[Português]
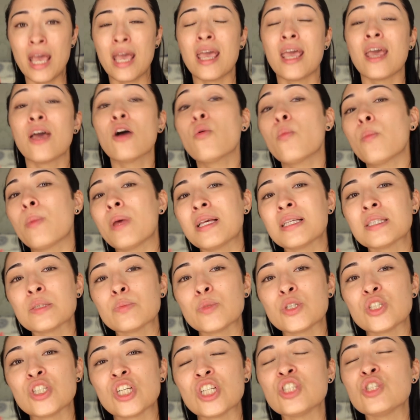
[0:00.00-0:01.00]
Eu
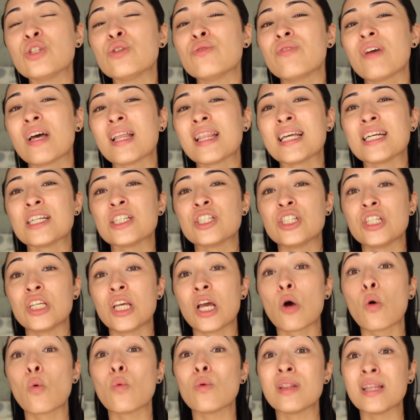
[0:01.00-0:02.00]
mesma já tive
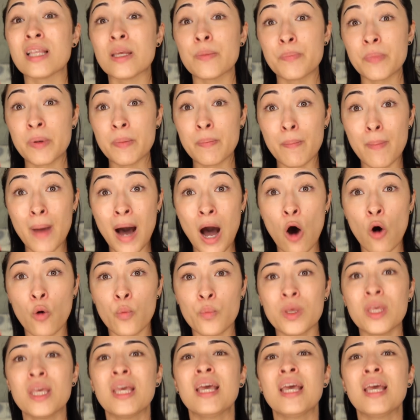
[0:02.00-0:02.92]
alergia com lip balm